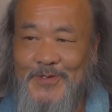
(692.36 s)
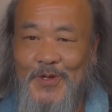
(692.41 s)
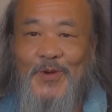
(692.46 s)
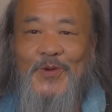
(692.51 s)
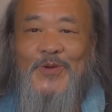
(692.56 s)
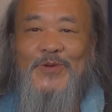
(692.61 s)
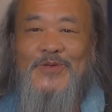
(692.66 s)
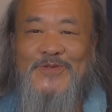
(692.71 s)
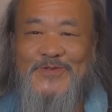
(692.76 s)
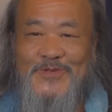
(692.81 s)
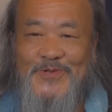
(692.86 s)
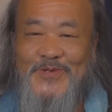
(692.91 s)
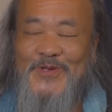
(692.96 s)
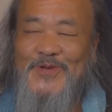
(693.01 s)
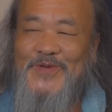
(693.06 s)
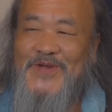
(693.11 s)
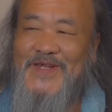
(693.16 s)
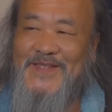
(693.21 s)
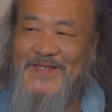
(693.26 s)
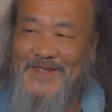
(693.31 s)
どういうこ
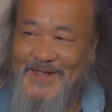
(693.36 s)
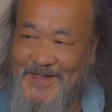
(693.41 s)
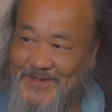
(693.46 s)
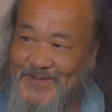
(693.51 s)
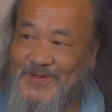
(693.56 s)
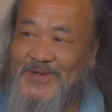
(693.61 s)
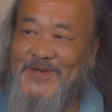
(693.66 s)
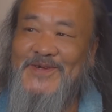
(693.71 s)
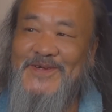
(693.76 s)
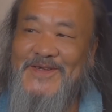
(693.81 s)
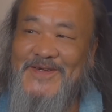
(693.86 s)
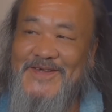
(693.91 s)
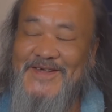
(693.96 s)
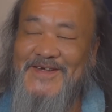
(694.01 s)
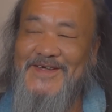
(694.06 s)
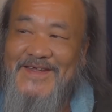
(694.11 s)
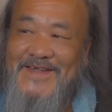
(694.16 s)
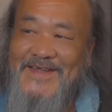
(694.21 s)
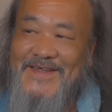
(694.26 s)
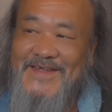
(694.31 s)
となんだと
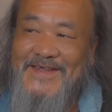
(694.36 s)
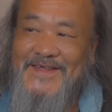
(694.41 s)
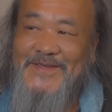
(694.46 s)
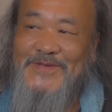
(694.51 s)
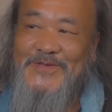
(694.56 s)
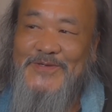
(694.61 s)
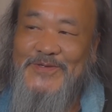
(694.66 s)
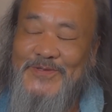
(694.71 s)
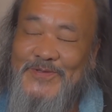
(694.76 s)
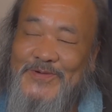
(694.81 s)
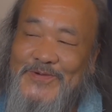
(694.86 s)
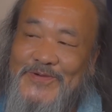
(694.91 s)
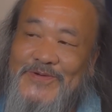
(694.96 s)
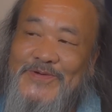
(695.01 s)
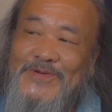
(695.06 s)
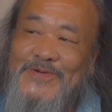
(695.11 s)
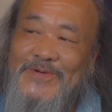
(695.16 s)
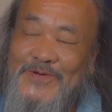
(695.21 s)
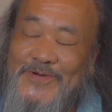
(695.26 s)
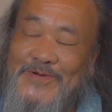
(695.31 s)
いうとこ
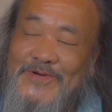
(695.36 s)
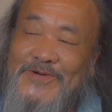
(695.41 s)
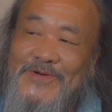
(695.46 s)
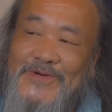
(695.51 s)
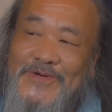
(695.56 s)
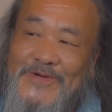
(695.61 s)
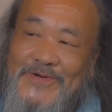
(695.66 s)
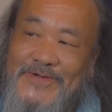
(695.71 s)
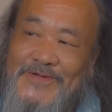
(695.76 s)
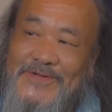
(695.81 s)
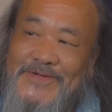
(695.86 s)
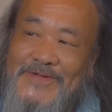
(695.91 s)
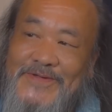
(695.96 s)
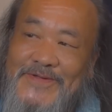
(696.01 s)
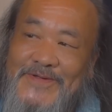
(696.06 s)
ろを